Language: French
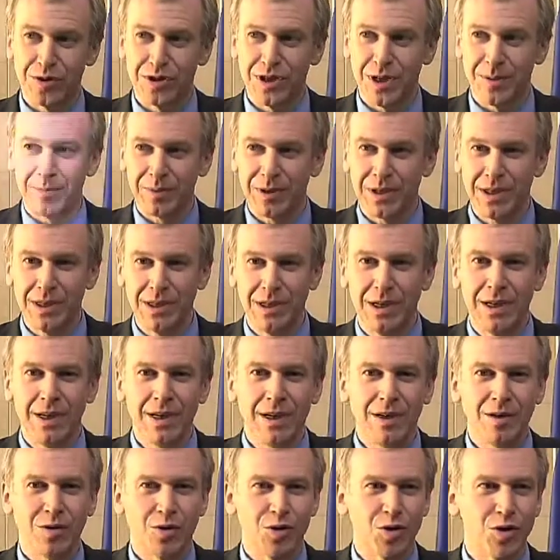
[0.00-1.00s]
J'ai appris
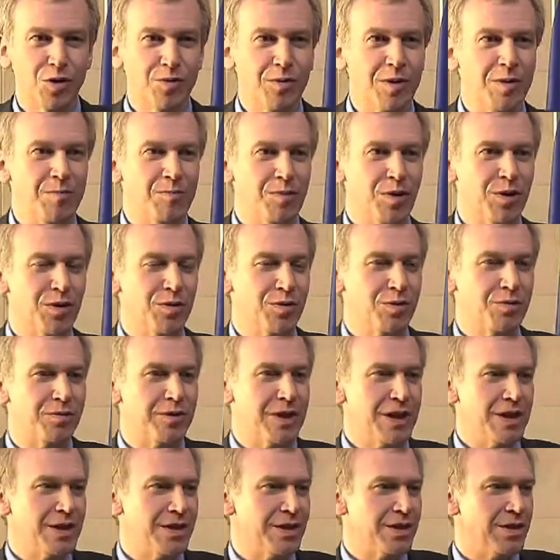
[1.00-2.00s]
aujourd'hui une bonne
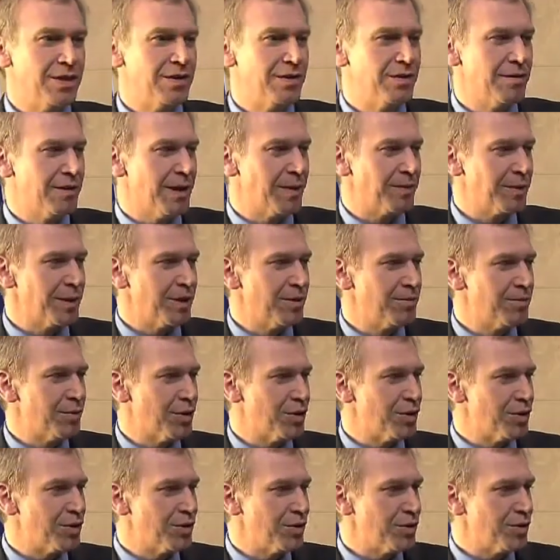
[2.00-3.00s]
nouvelle, j'ai appris une
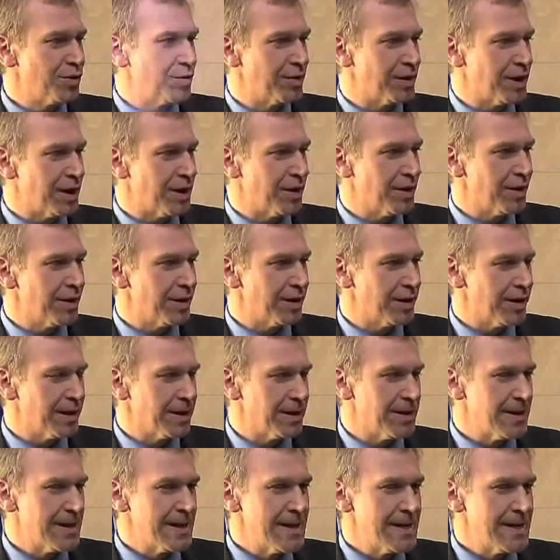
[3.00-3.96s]
bonne chose tout à l'heure, euh,